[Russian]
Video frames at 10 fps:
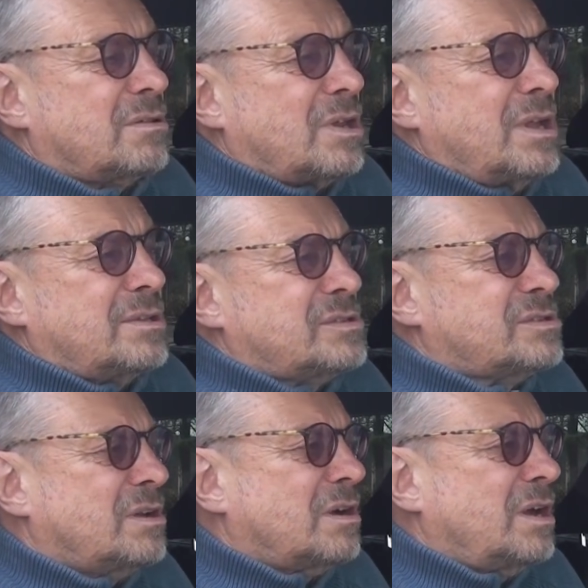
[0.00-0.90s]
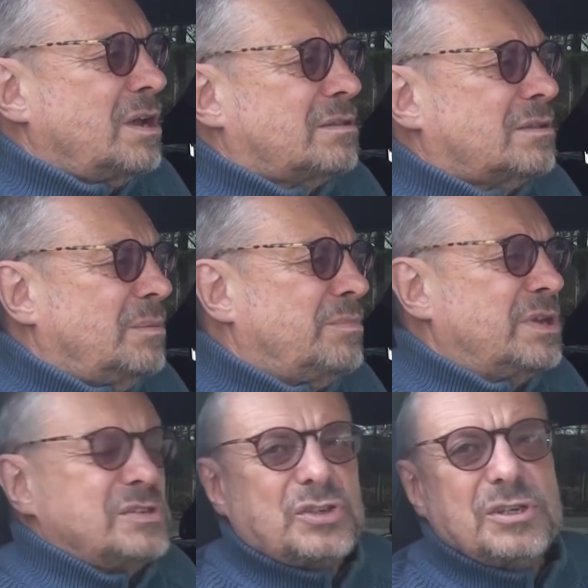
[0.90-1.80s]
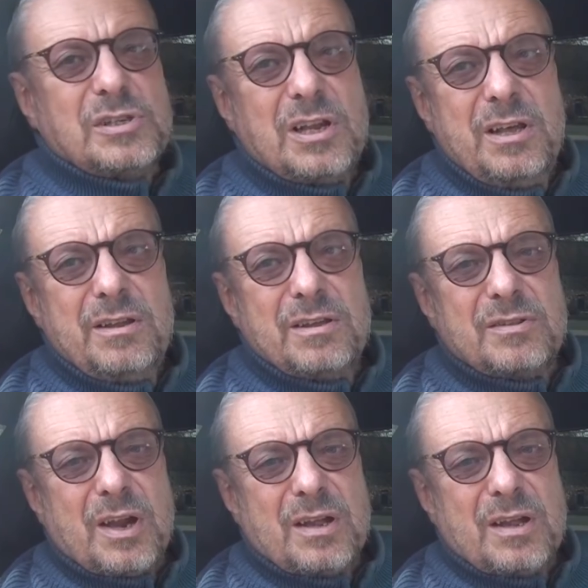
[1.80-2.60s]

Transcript: тратится какая-то там на исчисление,